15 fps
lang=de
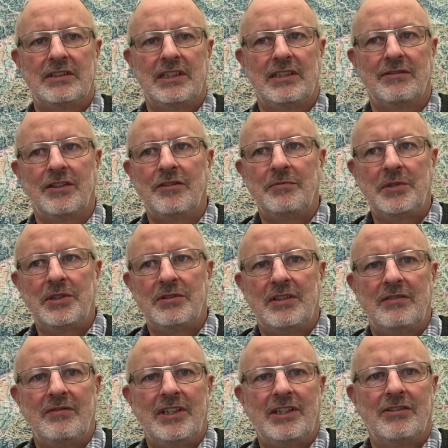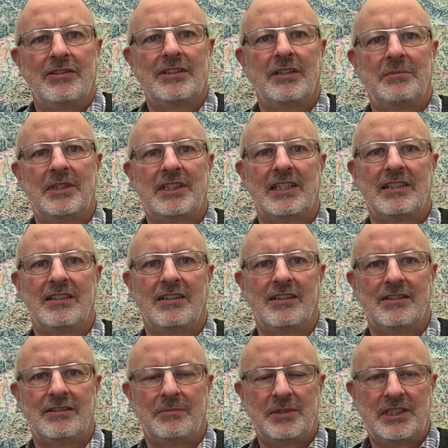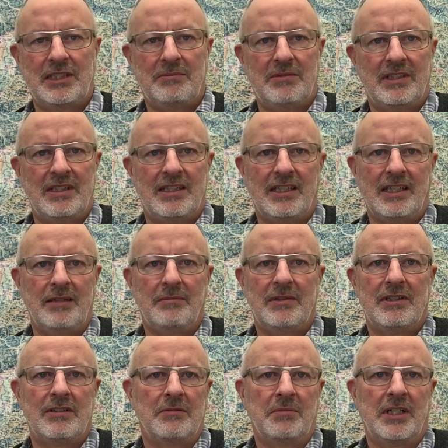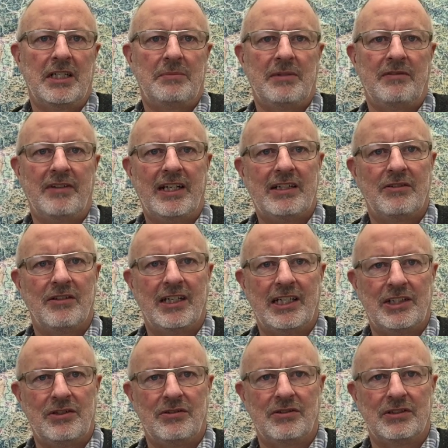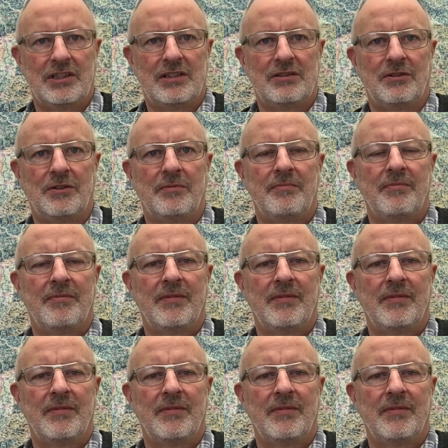die 12-Minuten-Videos, habe ich gesagt, zu bestimmten Themen, zum Beispiel Vektorrechnung oder so.